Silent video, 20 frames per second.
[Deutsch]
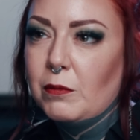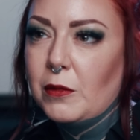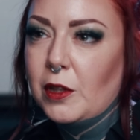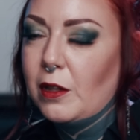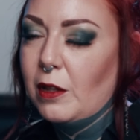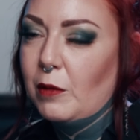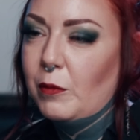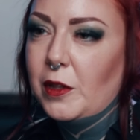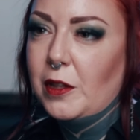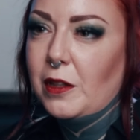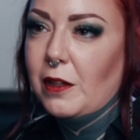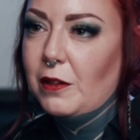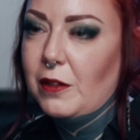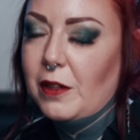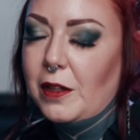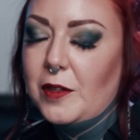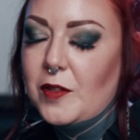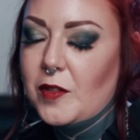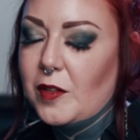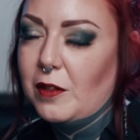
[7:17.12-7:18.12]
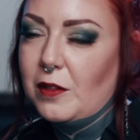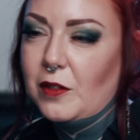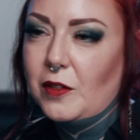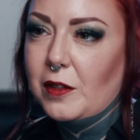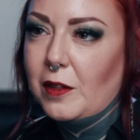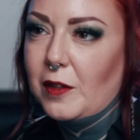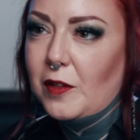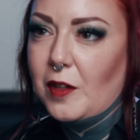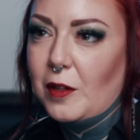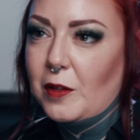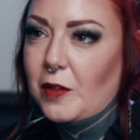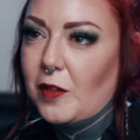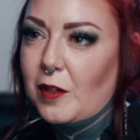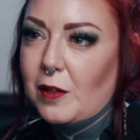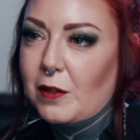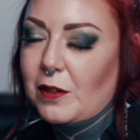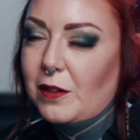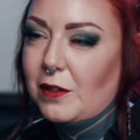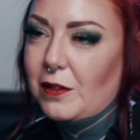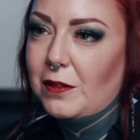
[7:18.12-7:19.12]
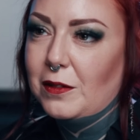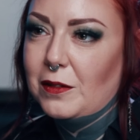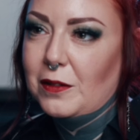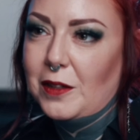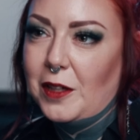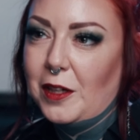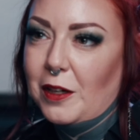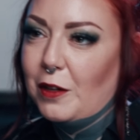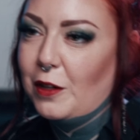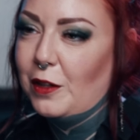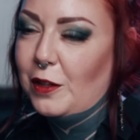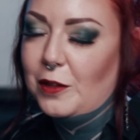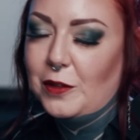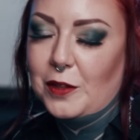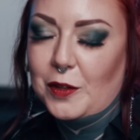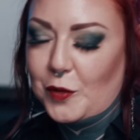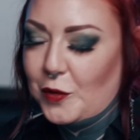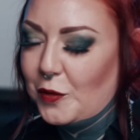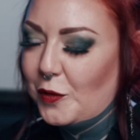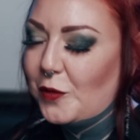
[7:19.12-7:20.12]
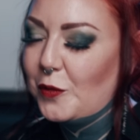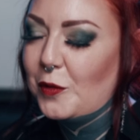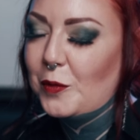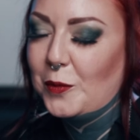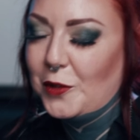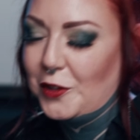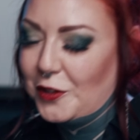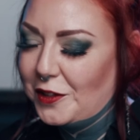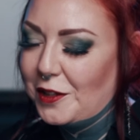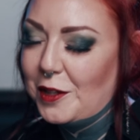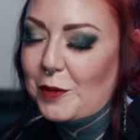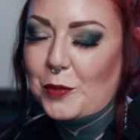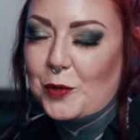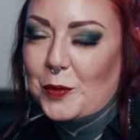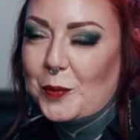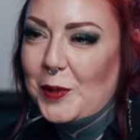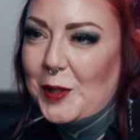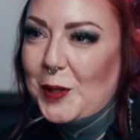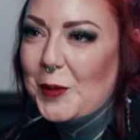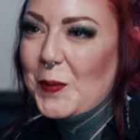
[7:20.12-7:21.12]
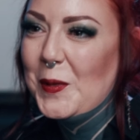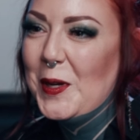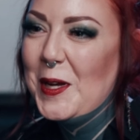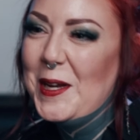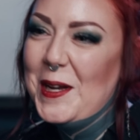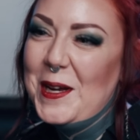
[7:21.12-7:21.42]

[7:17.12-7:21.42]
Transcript: Man kann mir gerne einseitig als Sandsack äh, herhalten, das ist für mich kein Problem.